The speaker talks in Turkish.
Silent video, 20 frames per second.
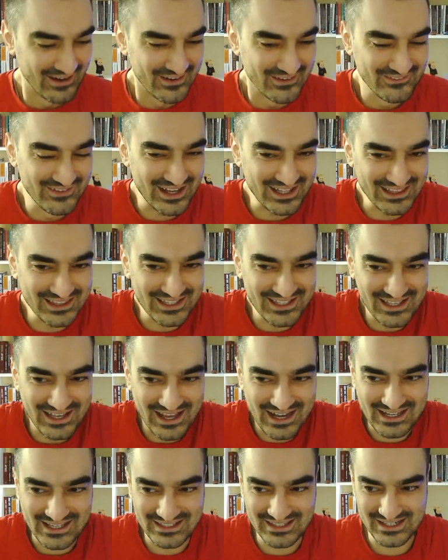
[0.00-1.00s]
Vallahi
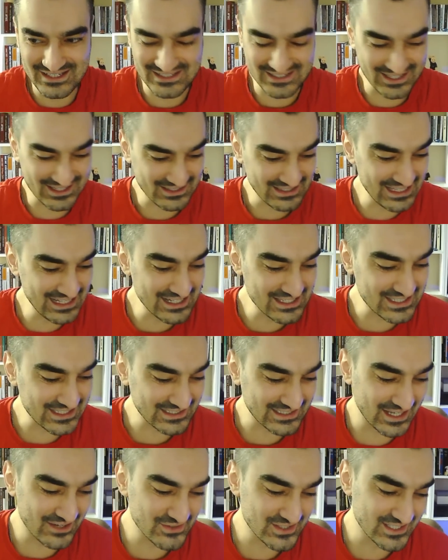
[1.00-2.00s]
arkadaşlar ilişki
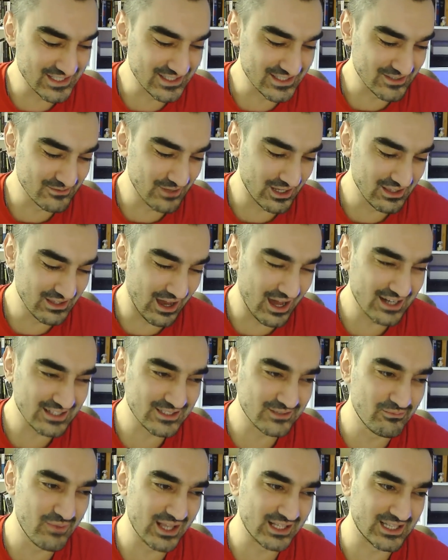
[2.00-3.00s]
tavsiyesi ben
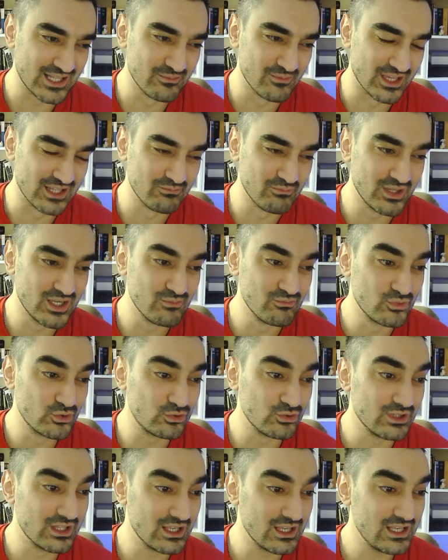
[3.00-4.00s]
artık beklemeyin. Benim
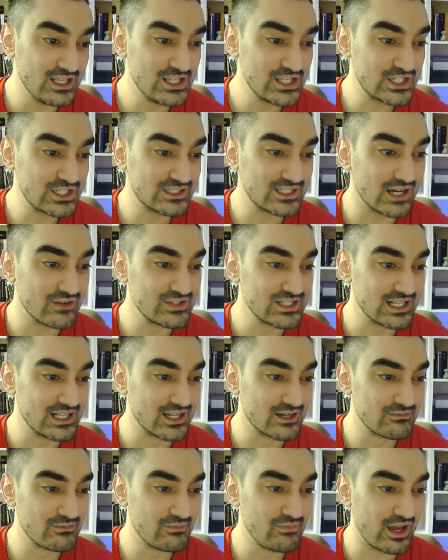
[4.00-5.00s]
bütün ilişki
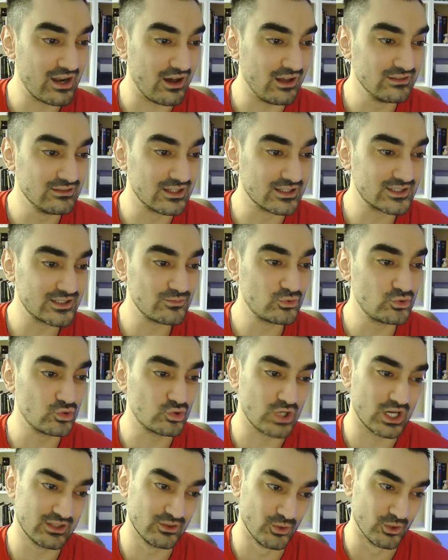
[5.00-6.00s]
tavsiyelerimi ben anlattım
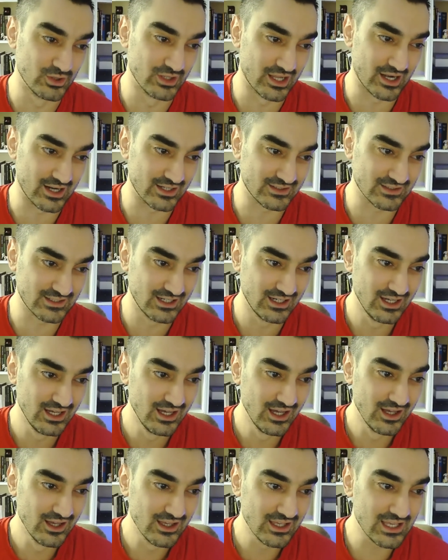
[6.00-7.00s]
tükendi onlar artık
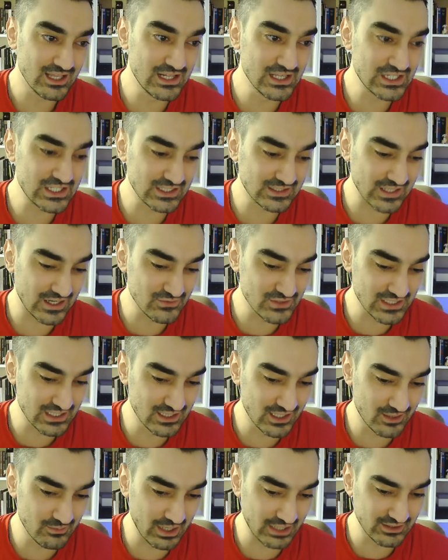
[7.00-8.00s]
ilişki
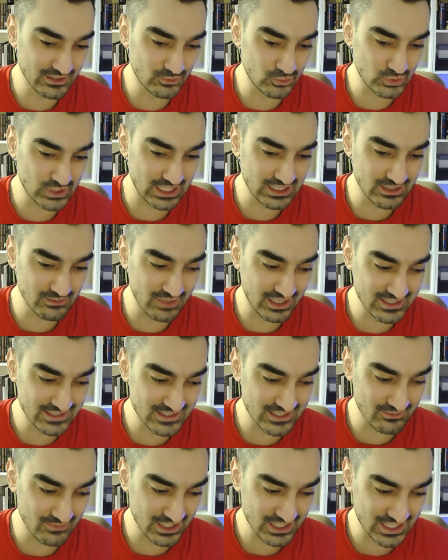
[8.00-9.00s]
tavsiyeleri bende tükendi. Ben
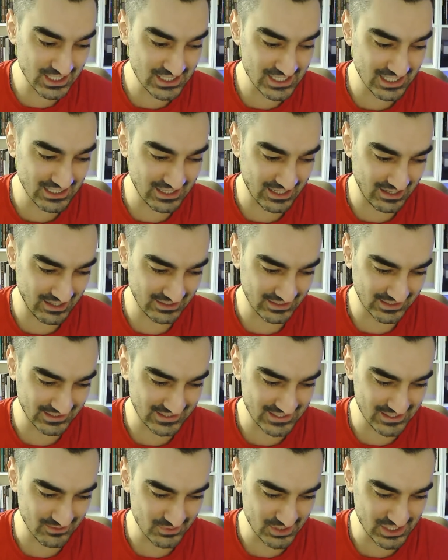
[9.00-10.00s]
size başka şeyler
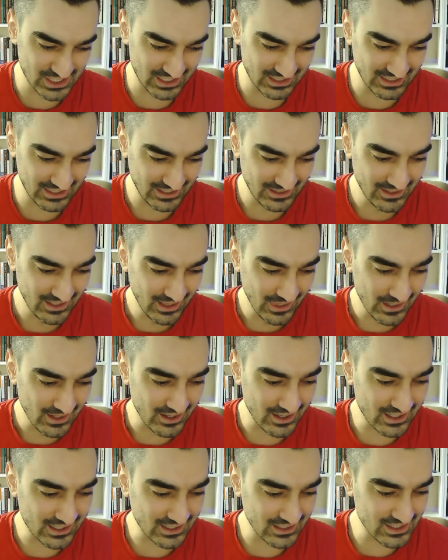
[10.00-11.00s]
anlatacağım inşallah.
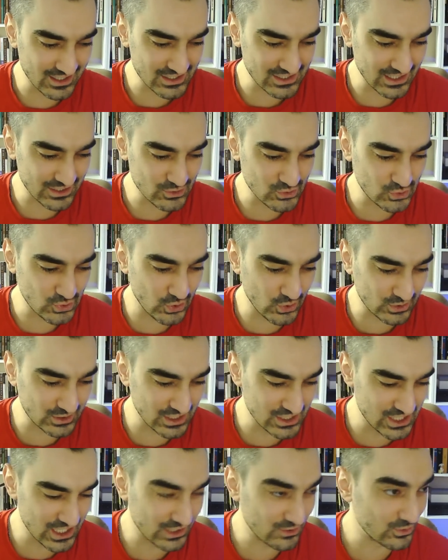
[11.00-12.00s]
Arkadaşlar çok
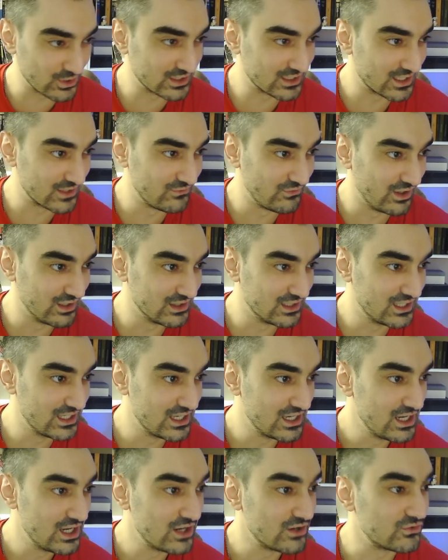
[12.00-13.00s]
teşekkür ederim
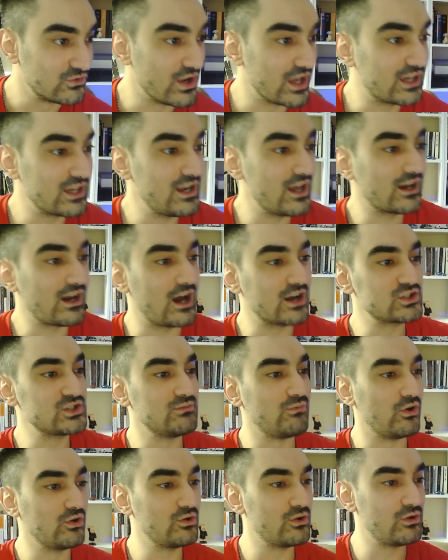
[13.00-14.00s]
vallahi. Regine
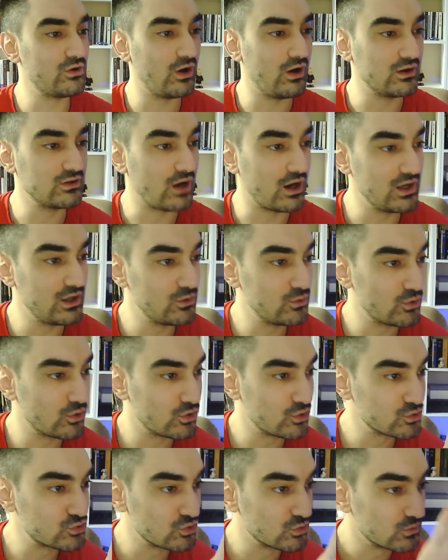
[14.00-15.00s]
karcım hayırlı, hayırlı
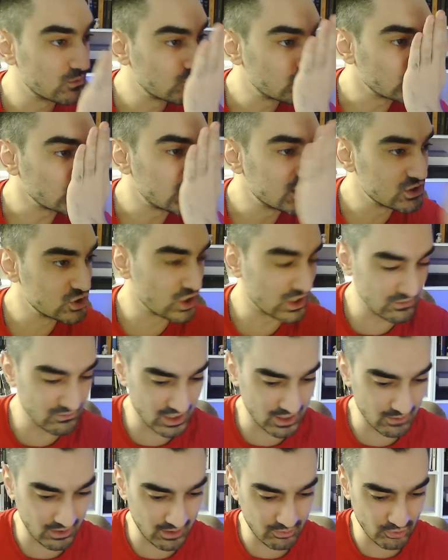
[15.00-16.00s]
uğurlu olsun. Canım
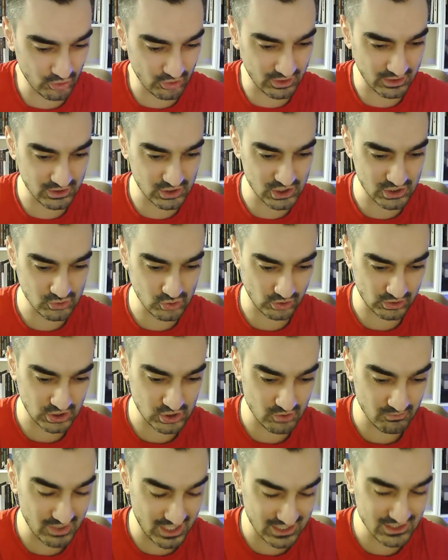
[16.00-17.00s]
benim aboneliğin için çok
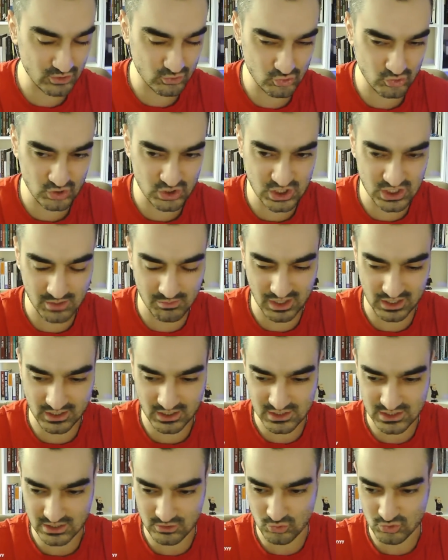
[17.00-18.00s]
teşekkür Birazcık su içeceğim
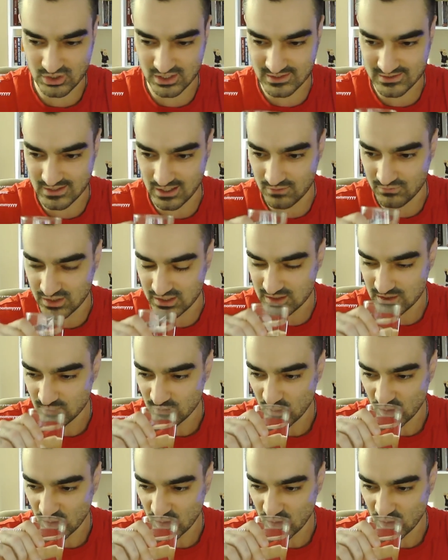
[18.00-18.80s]
arkadaşlar. Üzerinize afiyet.